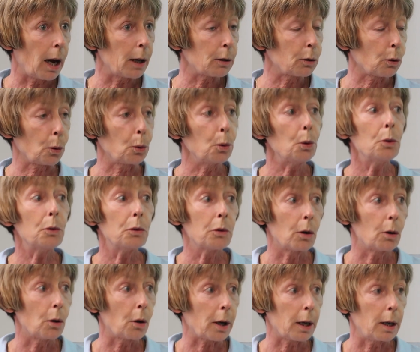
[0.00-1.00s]
à Dreux,
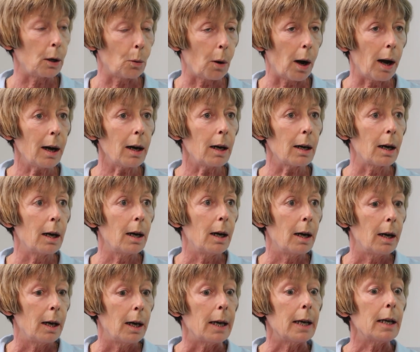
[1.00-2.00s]
dans leure et
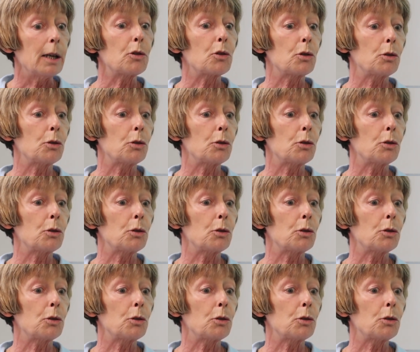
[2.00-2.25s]
et